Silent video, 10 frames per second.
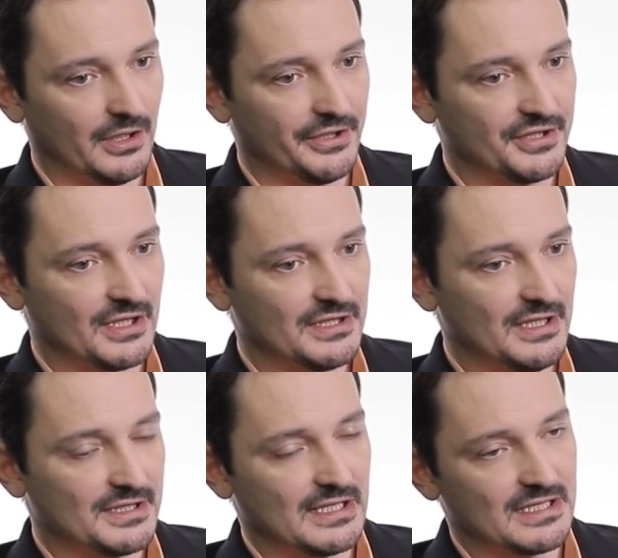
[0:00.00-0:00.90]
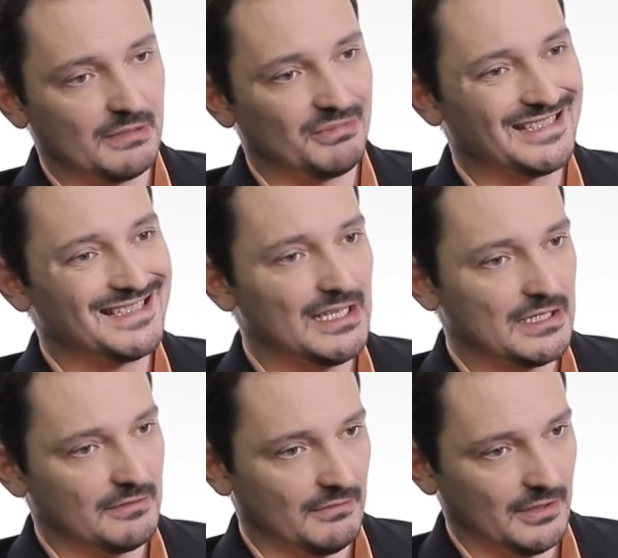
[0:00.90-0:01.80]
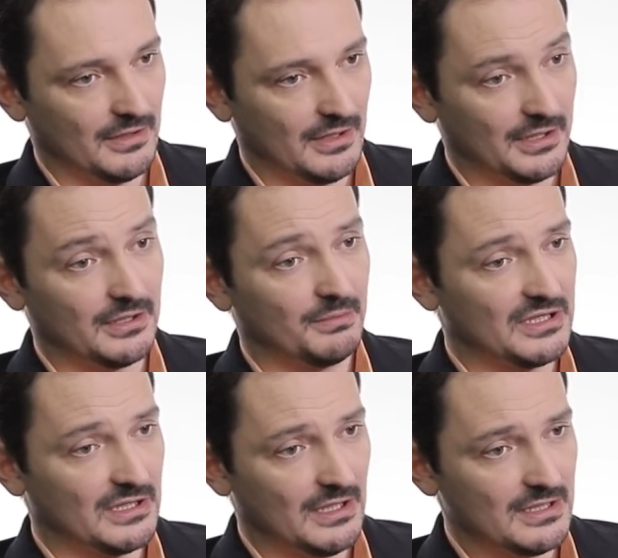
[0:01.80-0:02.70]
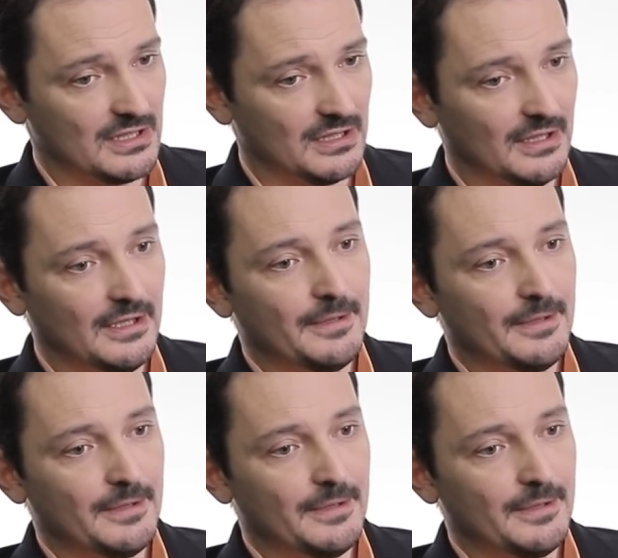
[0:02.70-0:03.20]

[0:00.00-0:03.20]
а, исходя из концепта действия, а не репрезентации,